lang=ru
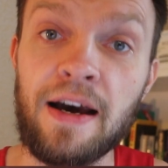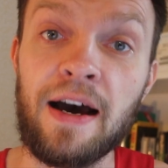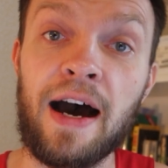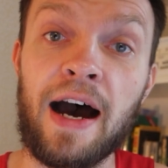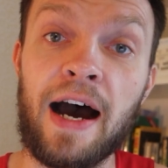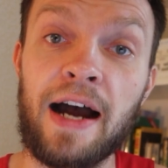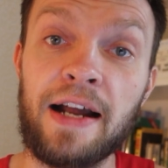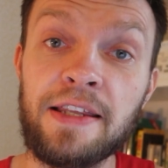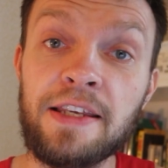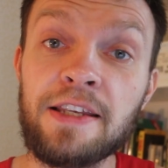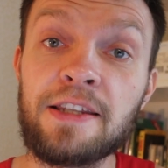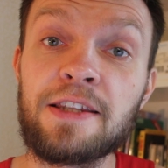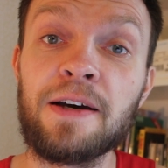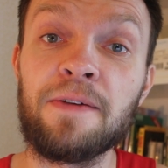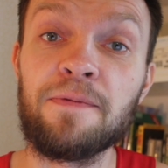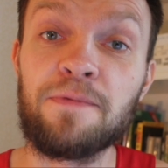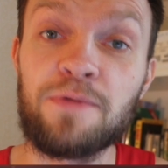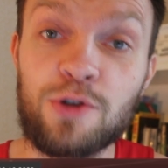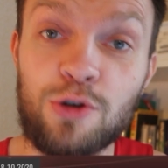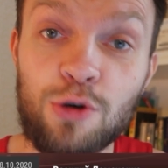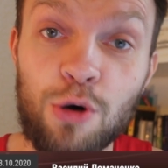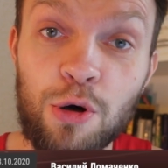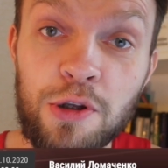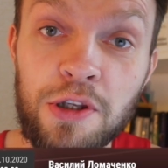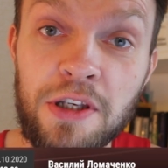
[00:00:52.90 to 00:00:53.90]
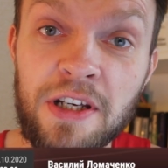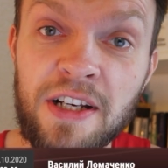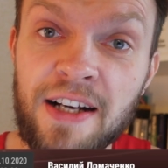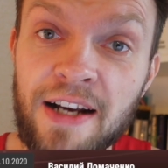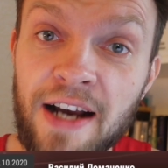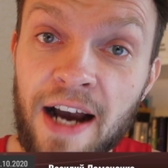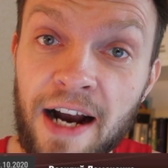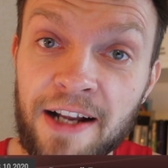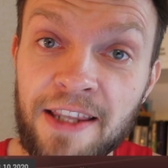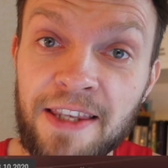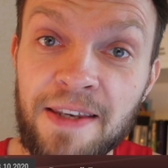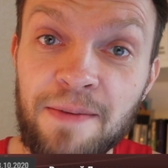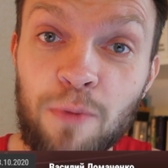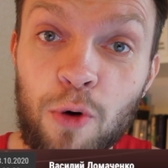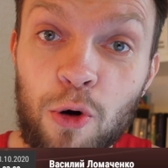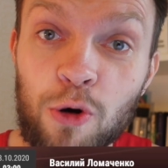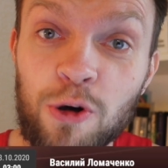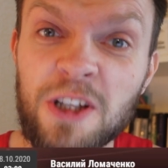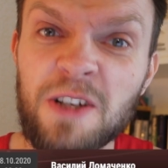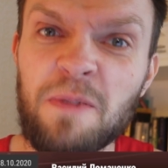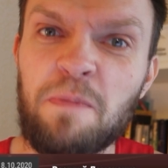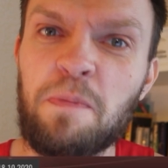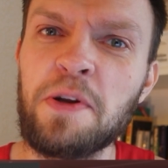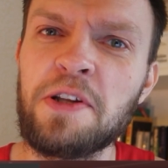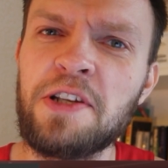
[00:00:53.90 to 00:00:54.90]
они там все никак не
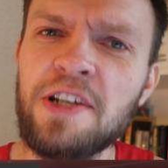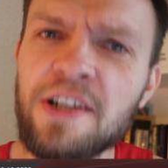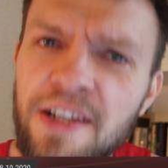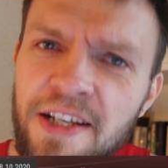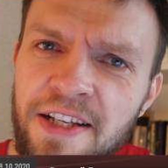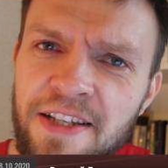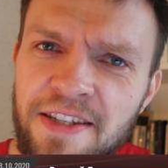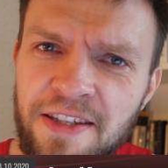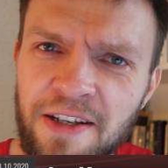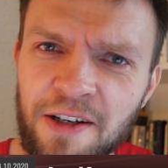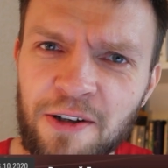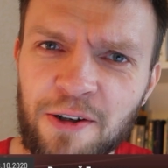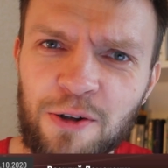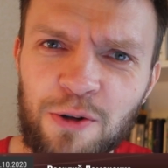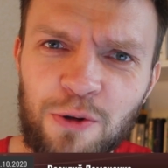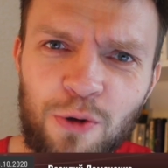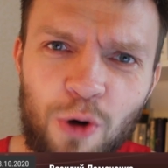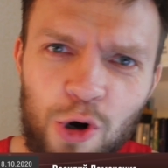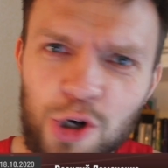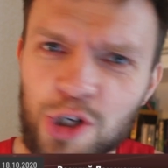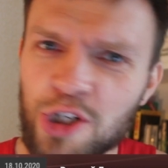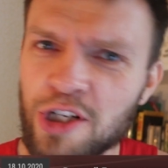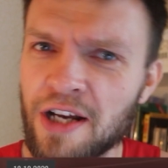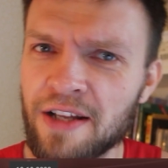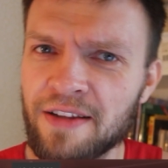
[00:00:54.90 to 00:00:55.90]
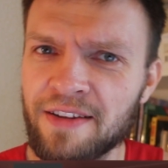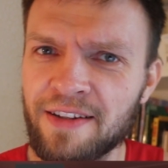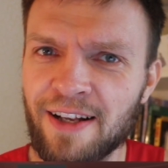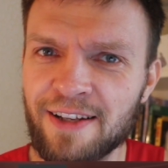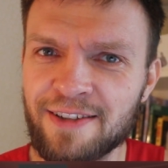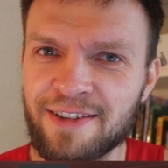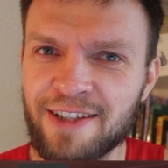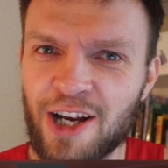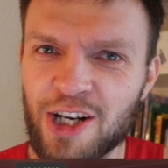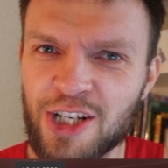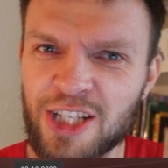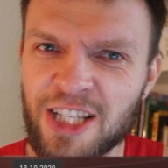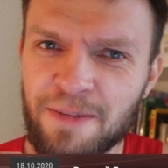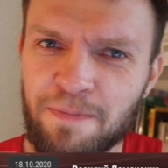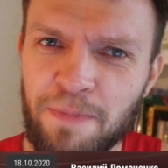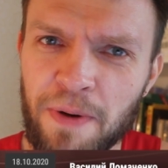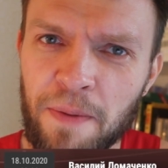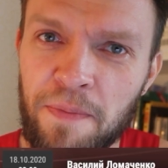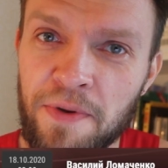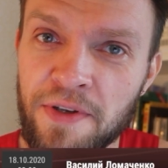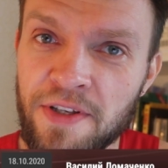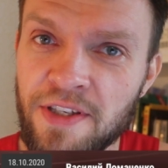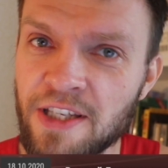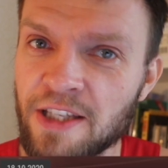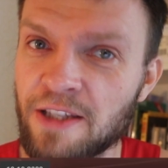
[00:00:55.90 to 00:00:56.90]
могут определиться, кто же однозначно
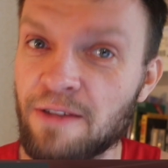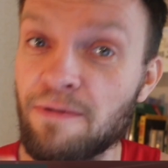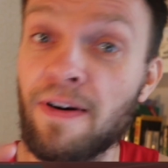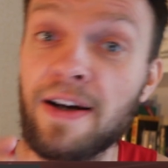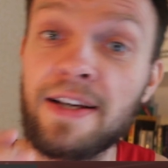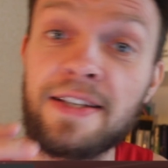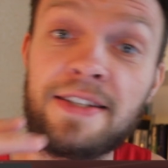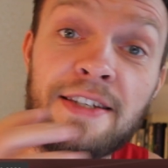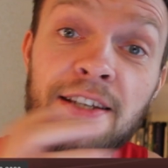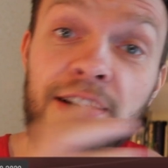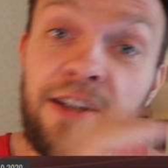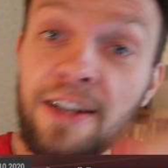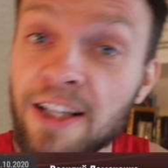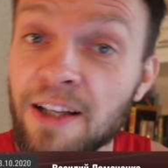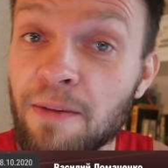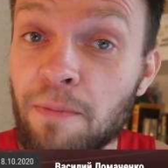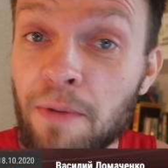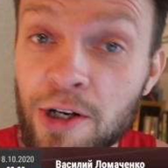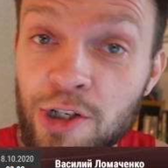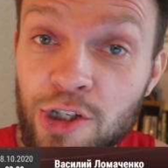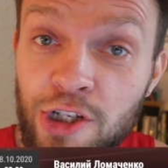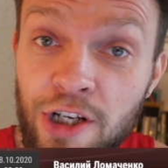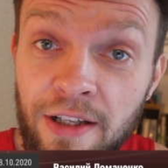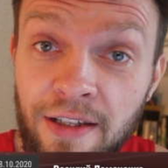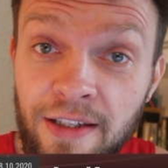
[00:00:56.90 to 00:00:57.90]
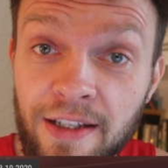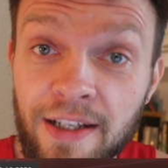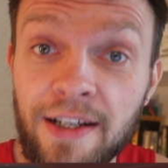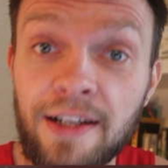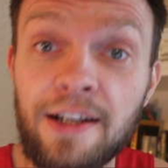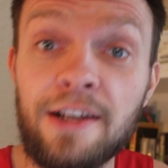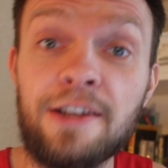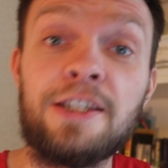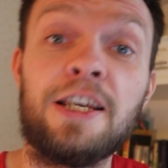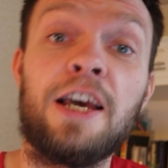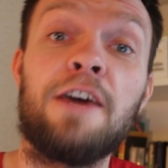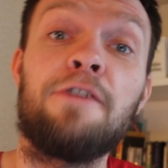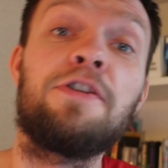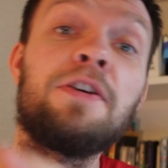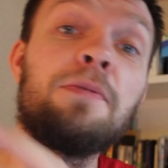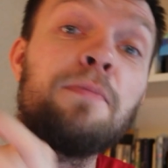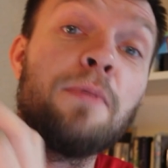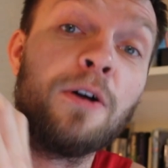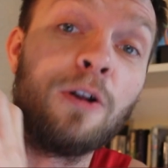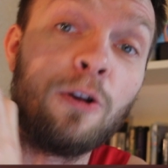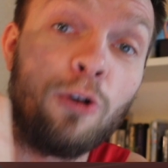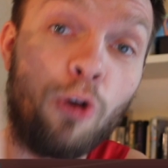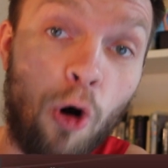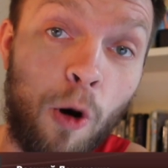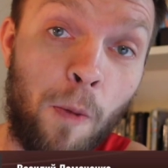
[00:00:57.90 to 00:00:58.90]
победит. Василий Ломаченко или
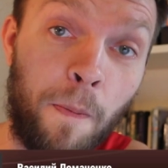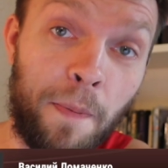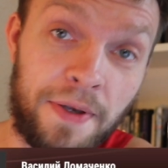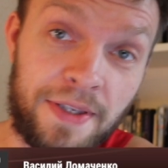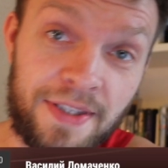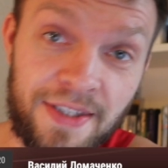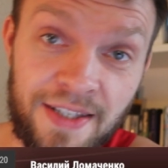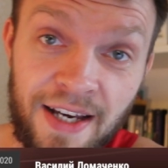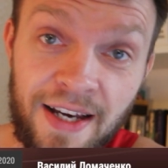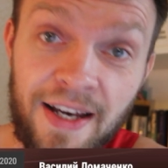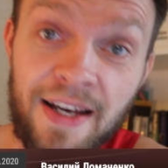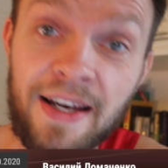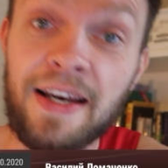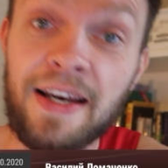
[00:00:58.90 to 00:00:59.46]
Теофима Лопес.